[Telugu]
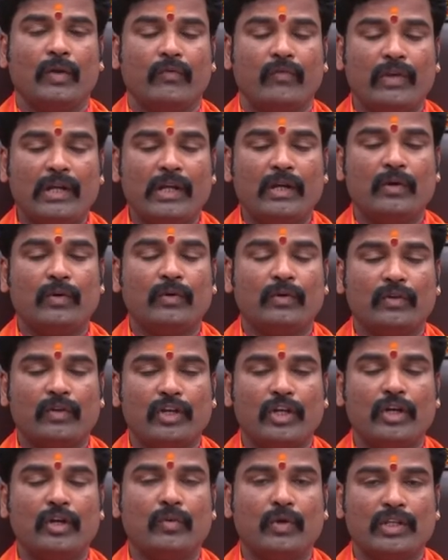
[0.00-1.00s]
విల్లు
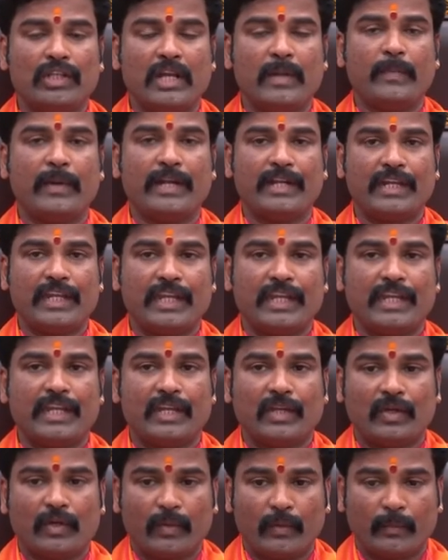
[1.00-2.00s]
ఇల్లులు వదిలిపెట్టి
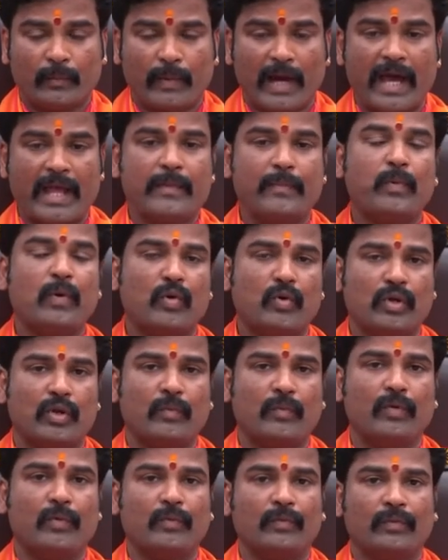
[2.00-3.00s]

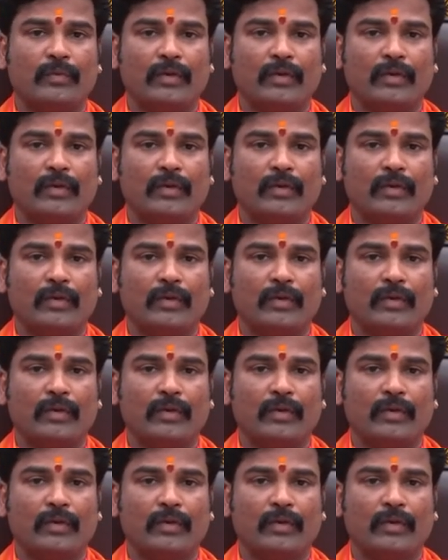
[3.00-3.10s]
పారిపోవటము